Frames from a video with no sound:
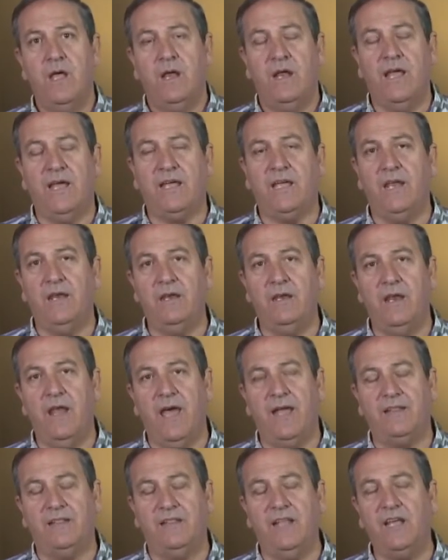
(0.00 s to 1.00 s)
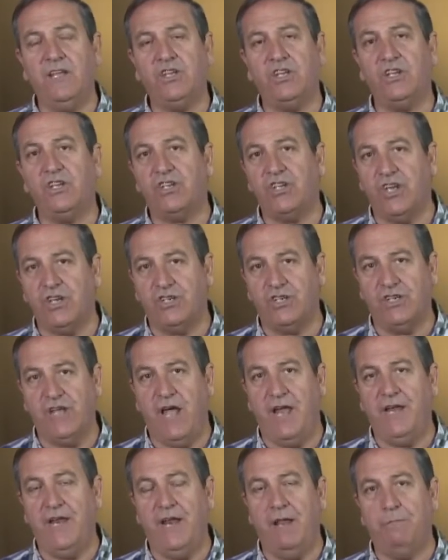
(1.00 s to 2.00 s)
لكن قديش
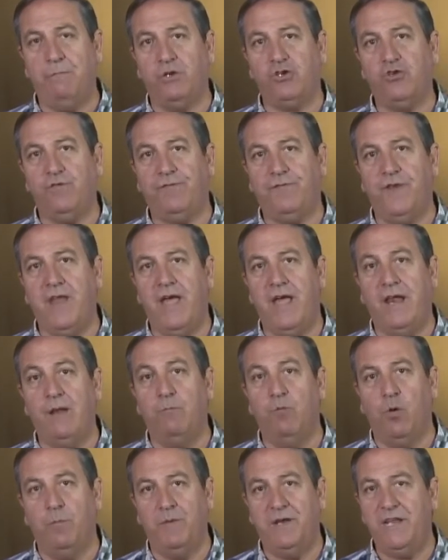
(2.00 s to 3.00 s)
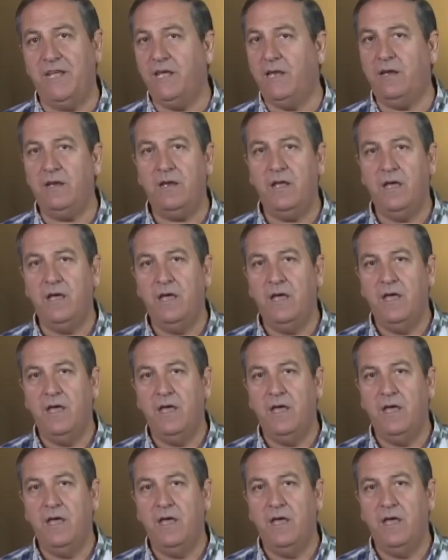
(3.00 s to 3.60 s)
تشجعنا لما شفنا المؤمنين